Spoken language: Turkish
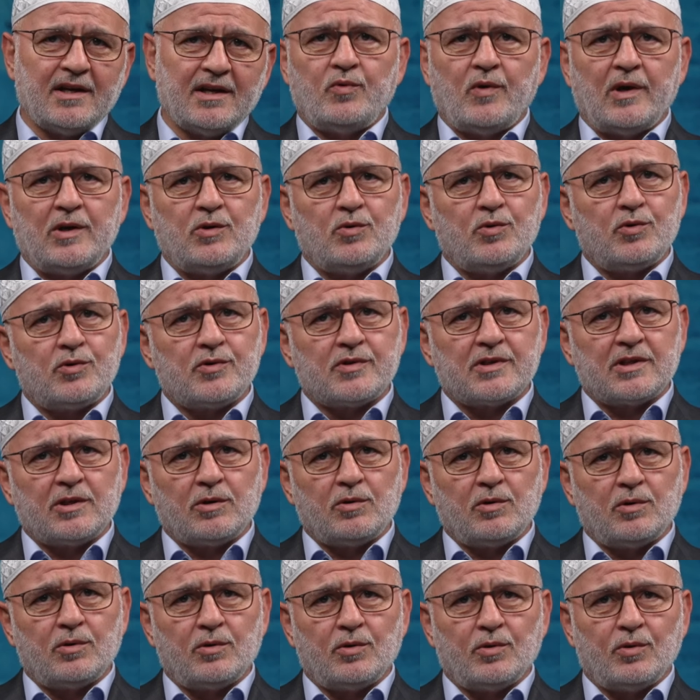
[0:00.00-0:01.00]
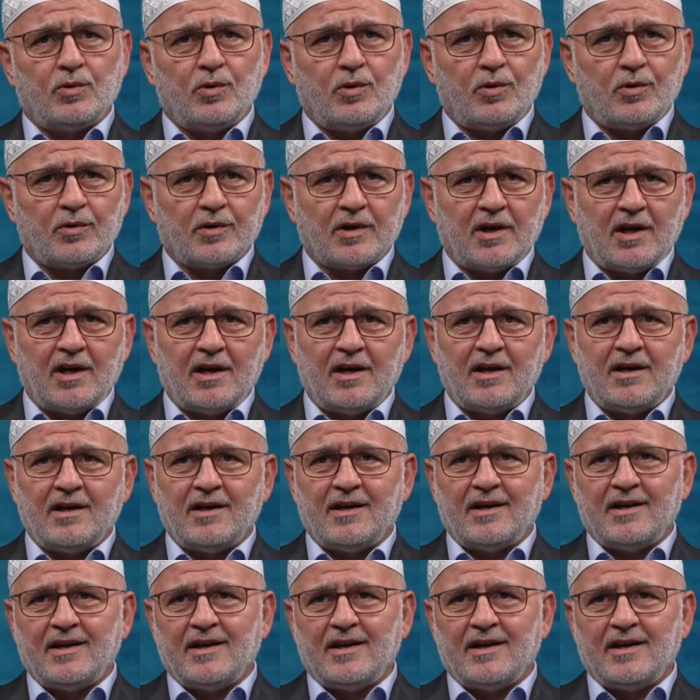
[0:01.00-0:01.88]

ve yursilul uhra